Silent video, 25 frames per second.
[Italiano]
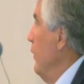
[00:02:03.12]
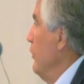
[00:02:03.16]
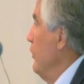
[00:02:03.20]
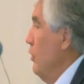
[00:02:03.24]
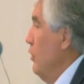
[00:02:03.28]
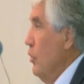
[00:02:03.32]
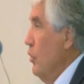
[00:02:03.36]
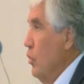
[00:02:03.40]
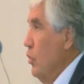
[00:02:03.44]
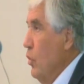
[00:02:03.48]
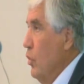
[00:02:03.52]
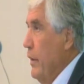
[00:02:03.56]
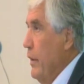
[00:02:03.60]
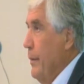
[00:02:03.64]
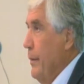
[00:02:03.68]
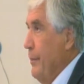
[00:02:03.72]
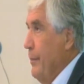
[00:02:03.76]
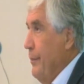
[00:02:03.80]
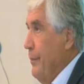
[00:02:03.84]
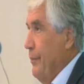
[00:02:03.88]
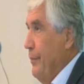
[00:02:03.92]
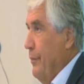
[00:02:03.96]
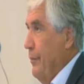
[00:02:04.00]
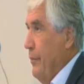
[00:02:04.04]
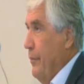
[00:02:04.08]
in cui
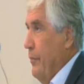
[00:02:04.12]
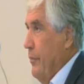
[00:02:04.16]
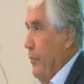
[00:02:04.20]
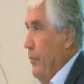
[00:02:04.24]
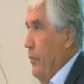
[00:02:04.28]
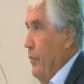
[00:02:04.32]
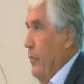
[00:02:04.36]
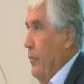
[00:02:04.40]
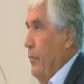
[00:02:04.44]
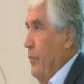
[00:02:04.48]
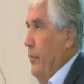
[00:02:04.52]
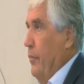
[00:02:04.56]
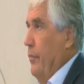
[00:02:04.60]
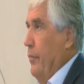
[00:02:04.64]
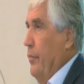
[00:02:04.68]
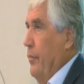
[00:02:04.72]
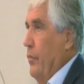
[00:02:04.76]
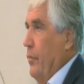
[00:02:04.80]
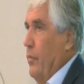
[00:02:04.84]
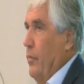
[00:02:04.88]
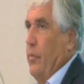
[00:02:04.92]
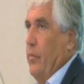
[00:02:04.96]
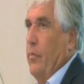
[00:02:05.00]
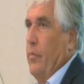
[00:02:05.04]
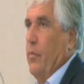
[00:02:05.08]

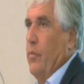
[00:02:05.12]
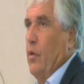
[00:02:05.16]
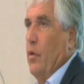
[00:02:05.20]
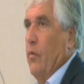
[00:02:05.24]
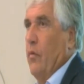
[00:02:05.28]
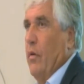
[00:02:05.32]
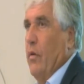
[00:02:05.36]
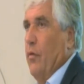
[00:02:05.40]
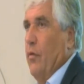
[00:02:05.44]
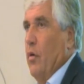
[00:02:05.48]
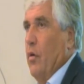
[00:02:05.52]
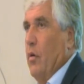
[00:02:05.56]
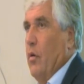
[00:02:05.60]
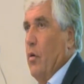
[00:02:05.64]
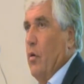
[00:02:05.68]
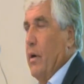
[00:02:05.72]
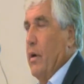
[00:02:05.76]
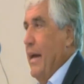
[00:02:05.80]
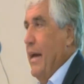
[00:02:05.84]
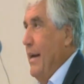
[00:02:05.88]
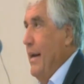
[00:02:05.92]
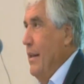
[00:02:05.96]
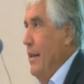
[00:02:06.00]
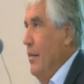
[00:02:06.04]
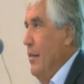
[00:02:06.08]
dovevo
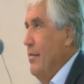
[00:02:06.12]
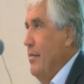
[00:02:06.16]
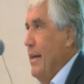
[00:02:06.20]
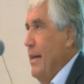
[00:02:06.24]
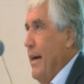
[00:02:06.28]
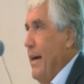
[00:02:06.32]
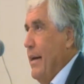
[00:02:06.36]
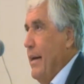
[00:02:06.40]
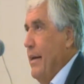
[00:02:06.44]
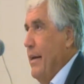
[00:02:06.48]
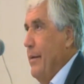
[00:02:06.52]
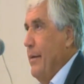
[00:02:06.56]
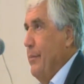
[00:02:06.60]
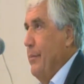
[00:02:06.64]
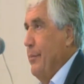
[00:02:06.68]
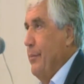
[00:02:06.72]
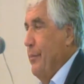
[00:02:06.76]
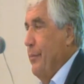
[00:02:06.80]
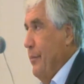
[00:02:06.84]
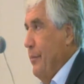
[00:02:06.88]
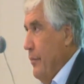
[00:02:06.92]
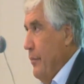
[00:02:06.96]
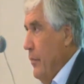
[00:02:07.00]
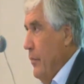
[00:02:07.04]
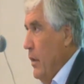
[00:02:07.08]
organizzare
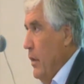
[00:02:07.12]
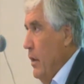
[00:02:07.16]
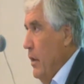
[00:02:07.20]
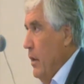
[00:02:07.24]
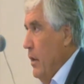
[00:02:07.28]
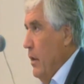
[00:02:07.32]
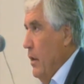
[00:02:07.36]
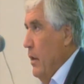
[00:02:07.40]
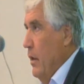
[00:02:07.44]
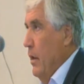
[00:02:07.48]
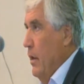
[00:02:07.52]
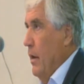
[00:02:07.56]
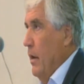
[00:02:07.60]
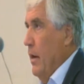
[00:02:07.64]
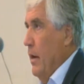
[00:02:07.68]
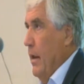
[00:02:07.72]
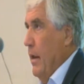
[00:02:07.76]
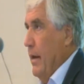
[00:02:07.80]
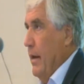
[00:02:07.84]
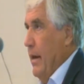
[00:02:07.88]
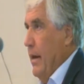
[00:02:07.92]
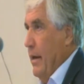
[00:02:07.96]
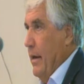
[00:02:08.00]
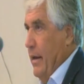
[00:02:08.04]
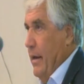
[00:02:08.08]
la
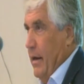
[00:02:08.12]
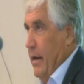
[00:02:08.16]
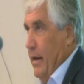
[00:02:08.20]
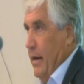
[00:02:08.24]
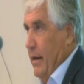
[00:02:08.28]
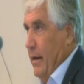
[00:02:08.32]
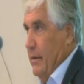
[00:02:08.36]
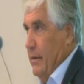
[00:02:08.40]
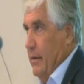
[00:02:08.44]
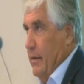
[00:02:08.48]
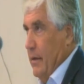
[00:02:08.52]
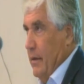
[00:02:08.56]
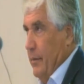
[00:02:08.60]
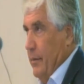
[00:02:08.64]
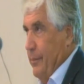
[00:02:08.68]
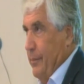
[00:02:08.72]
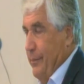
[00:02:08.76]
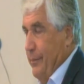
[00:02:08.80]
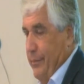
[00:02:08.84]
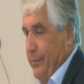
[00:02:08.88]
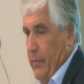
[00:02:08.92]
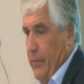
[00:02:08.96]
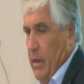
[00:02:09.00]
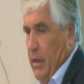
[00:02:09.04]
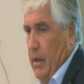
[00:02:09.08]
chiacchierata
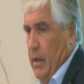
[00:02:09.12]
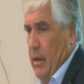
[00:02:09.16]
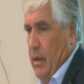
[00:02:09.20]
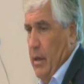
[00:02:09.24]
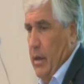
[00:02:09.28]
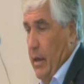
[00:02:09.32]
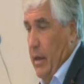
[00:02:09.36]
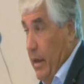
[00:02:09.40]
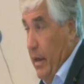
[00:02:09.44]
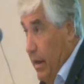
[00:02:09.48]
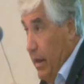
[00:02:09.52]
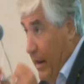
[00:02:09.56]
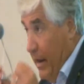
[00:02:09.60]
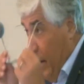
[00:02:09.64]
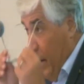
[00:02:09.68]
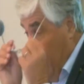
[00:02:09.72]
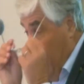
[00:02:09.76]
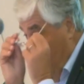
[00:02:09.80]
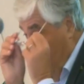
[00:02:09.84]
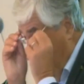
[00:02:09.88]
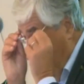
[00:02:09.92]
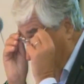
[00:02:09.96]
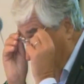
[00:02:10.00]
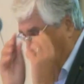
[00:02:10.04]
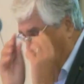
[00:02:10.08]
e le
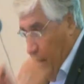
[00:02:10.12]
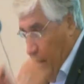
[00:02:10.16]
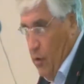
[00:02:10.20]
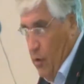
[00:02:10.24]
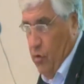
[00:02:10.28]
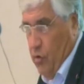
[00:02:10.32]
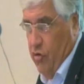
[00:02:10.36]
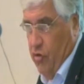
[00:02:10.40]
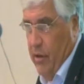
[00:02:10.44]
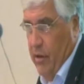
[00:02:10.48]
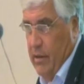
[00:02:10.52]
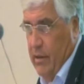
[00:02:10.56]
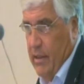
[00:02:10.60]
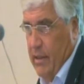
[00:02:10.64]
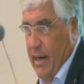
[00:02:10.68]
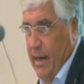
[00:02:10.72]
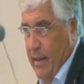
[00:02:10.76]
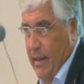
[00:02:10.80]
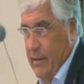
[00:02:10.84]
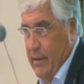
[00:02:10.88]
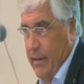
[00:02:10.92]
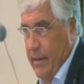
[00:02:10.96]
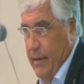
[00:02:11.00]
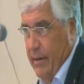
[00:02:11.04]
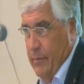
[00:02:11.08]
domande le ho
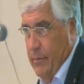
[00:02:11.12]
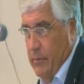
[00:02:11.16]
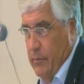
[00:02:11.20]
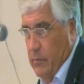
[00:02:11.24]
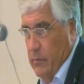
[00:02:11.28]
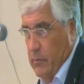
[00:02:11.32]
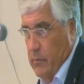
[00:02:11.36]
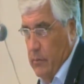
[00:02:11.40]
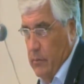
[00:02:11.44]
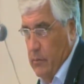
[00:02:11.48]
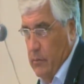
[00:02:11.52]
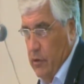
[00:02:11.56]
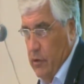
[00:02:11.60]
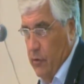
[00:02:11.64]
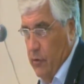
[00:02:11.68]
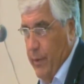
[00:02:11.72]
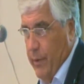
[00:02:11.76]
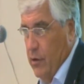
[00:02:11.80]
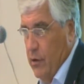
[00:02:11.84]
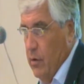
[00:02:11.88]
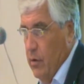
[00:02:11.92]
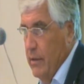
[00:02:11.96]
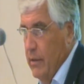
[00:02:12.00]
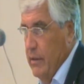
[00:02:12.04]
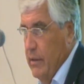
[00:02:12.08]
centrate
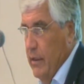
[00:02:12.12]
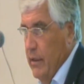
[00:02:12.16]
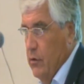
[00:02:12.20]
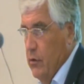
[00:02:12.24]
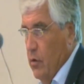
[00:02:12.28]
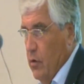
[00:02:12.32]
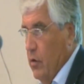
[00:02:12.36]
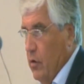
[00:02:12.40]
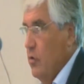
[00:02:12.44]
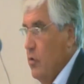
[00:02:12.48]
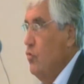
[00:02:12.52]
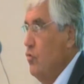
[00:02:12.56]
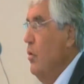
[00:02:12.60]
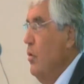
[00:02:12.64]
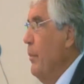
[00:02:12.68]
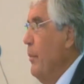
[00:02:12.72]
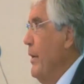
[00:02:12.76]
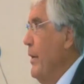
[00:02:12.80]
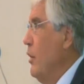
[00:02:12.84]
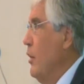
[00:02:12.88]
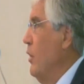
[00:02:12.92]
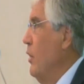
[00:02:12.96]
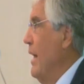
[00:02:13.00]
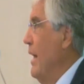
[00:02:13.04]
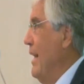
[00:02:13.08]
rispetto al titolo sulla
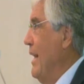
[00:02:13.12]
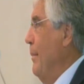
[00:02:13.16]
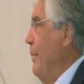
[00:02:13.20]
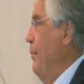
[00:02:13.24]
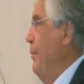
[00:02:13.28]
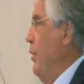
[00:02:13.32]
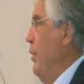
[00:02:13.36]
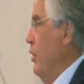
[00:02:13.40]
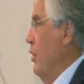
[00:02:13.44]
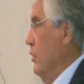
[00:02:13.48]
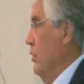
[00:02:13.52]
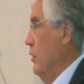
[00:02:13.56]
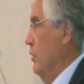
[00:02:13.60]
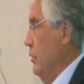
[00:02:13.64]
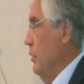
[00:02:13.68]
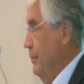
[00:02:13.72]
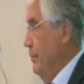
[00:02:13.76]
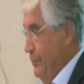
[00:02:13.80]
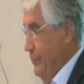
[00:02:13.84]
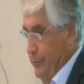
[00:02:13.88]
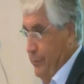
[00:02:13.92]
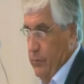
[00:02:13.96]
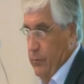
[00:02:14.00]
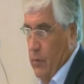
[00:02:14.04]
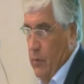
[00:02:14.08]
parola rapporto
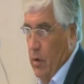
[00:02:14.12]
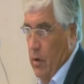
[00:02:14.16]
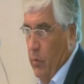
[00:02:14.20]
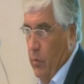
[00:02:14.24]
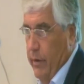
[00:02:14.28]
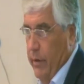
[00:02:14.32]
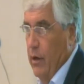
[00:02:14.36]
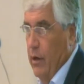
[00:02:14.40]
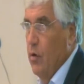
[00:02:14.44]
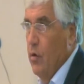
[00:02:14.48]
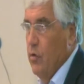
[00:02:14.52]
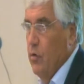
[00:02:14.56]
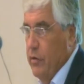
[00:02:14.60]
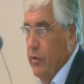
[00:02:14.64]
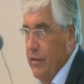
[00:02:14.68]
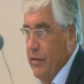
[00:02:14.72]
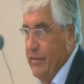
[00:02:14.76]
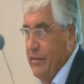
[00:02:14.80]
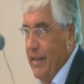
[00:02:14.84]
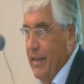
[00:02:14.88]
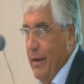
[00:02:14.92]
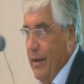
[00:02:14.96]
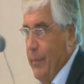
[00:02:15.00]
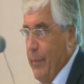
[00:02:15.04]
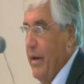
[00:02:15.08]
quindi non
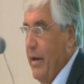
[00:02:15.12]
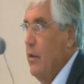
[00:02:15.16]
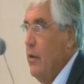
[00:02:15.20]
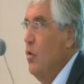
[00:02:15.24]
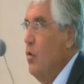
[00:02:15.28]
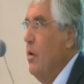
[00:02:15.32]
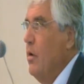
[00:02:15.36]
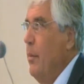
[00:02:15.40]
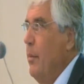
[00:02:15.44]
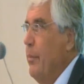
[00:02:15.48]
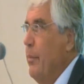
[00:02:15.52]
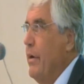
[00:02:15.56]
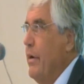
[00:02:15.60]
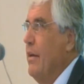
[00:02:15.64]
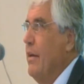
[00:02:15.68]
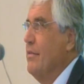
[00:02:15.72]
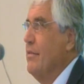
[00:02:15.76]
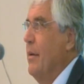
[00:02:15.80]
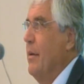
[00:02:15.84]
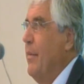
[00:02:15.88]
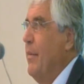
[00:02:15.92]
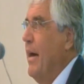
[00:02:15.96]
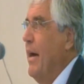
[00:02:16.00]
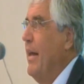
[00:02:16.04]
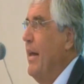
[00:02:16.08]
sistema, non impresa,
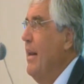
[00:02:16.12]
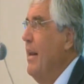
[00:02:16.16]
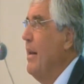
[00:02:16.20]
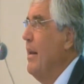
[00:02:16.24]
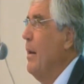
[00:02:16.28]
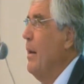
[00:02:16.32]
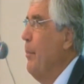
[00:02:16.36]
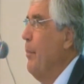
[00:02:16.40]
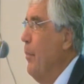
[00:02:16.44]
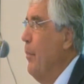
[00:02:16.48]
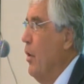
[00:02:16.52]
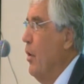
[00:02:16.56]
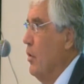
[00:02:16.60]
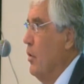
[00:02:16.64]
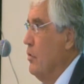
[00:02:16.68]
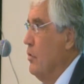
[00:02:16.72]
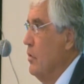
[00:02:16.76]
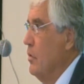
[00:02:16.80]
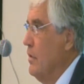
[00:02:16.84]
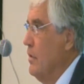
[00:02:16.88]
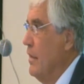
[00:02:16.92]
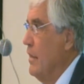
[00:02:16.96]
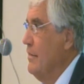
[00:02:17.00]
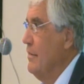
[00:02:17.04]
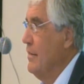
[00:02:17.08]
ma il rapporto
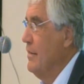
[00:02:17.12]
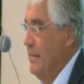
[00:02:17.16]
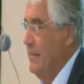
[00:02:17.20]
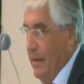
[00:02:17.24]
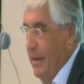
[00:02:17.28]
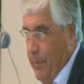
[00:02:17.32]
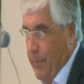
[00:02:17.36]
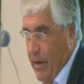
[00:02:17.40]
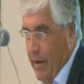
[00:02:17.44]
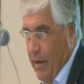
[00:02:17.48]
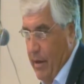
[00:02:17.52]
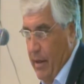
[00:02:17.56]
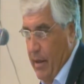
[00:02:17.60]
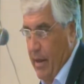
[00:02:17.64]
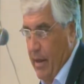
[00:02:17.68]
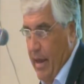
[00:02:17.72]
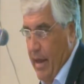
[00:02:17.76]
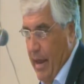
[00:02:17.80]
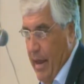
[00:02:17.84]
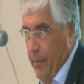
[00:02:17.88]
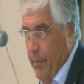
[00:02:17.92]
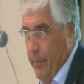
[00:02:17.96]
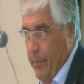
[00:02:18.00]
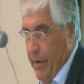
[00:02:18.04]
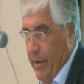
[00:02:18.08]
tra sistema e
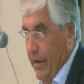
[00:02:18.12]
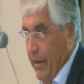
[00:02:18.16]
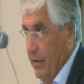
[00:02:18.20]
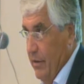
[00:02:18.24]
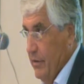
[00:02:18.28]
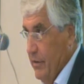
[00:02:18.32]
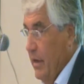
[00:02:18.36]
impresa.